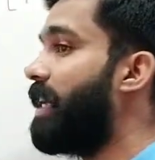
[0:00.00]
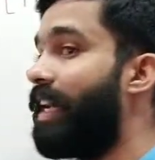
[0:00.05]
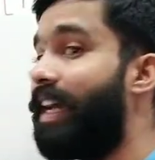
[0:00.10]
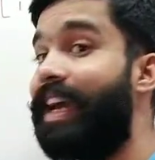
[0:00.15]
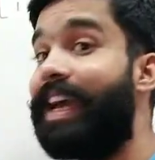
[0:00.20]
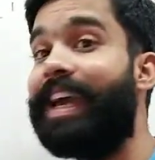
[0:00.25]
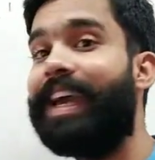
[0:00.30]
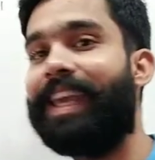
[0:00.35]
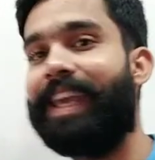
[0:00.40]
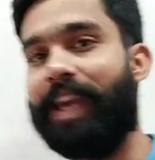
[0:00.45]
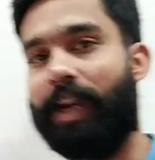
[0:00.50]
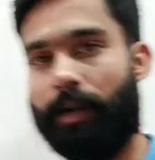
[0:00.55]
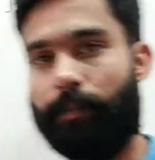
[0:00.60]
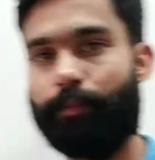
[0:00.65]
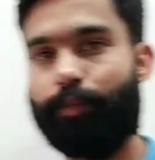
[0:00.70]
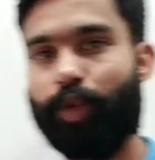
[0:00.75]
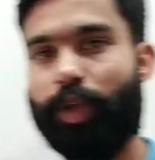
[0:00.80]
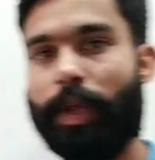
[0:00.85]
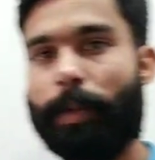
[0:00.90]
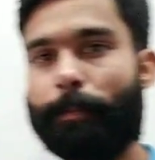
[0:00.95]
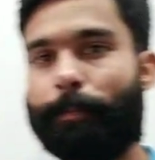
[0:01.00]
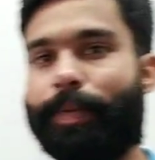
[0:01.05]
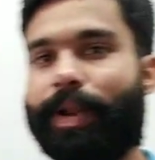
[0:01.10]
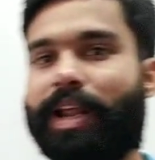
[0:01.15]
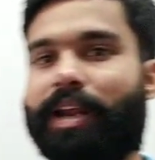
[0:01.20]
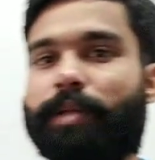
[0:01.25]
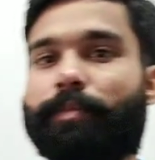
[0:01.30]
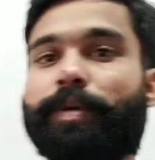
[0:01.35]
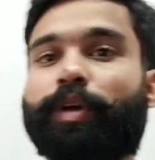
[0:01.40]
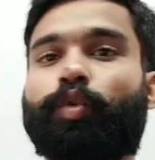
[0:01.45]
ये है क्या
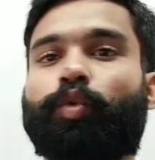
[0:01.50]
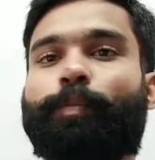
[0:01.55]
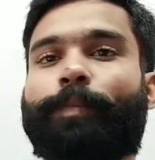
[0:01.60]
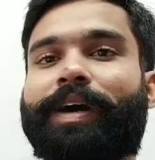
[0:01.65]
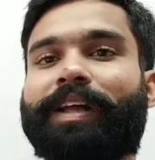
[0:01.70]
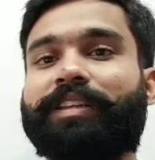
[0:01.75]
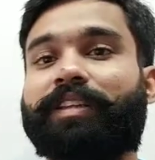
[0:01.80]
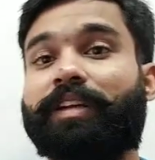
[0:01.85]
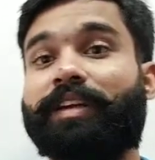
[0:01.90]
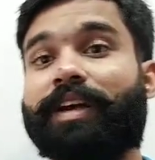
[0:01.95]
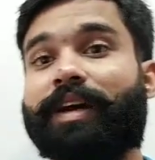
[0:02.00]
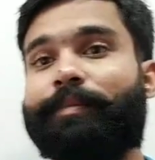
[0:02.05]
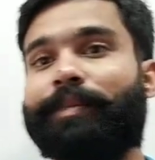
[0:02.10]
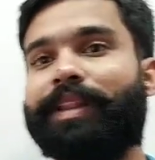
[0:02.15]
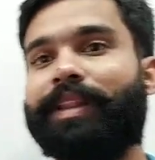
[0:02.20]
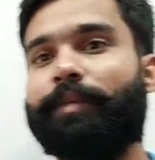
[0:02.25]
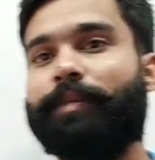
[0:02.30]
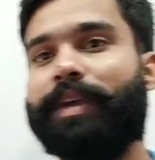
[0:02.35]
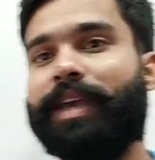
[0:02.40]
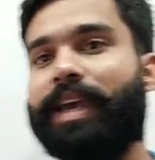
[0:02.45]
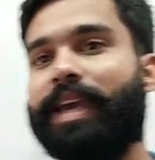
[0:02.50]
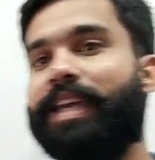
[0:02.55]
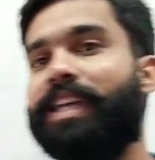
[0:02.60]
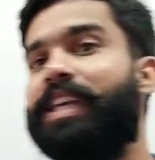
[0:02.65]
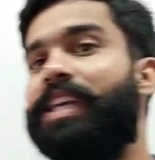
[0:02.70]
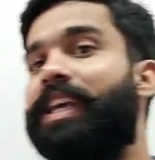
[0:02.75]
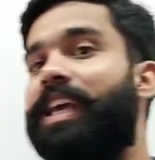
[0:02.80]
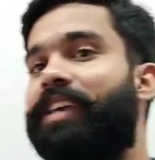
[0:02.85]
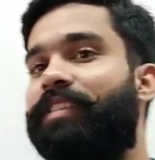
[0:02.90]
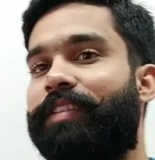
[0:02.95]
प्रारंभिक रूपांतरण का मतलब क्या है कि
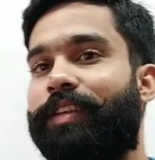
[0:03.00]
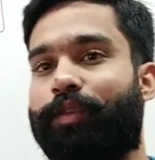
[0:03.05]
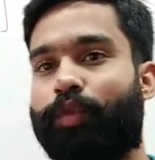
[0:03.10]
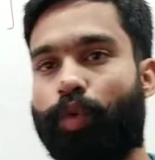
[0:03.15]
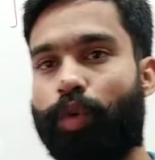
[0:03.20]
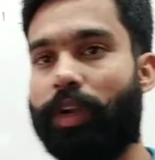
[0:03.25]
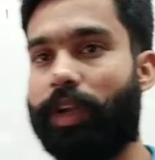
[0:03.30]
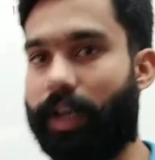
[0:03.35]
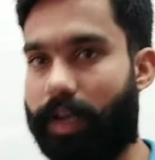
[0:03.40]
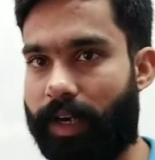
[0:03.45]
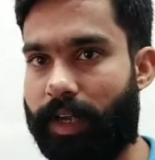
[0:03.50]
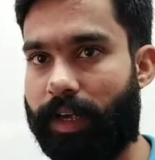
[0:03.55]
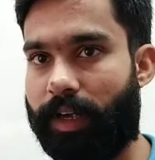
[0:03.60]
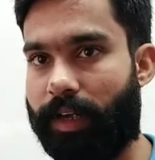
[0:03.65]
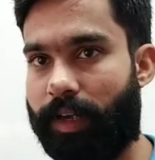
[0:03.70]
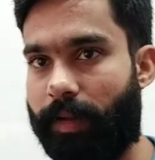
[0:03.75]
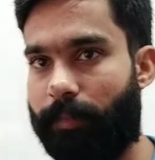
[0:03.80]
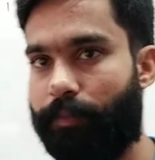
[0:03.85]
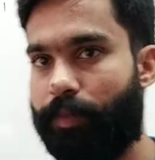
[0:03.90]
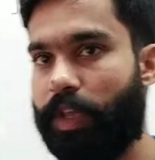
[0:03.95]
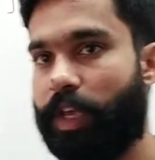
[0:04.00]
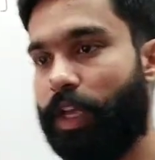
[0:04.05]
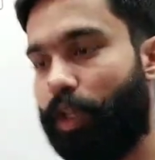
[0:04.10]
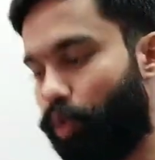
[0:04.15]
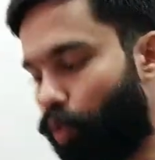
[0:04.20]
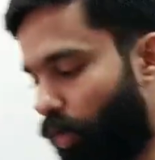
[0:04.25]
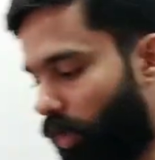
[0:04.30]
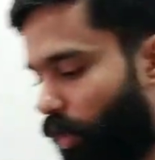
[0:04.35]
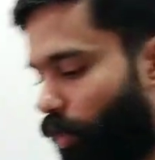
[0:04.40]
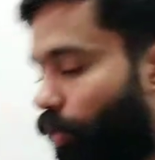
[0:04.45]
कैसे सोल्व करना है
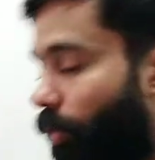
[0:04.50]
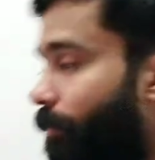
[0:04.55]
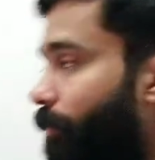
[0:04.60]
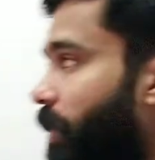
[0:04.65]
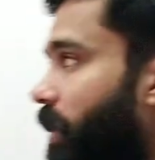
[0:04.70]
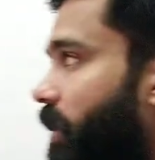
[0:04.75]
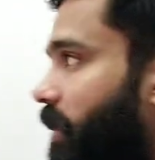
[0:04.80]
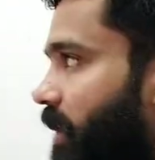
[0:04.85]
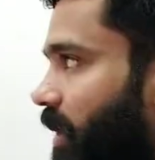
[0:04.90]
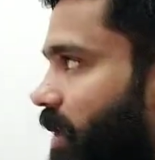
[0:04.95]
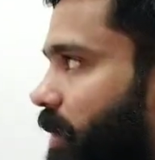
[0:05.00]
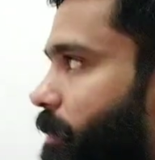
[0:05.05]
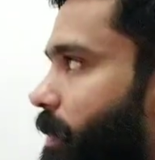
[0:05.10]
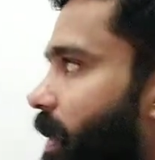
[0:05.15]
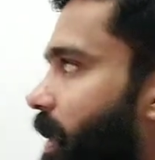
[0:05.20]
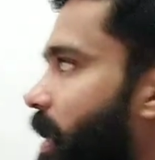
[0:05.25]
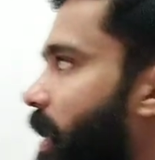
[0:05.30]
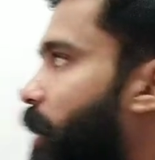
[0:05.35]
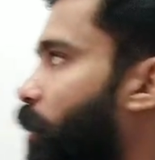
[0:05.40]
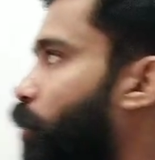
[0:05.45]
तो देखो यदि मैं क्या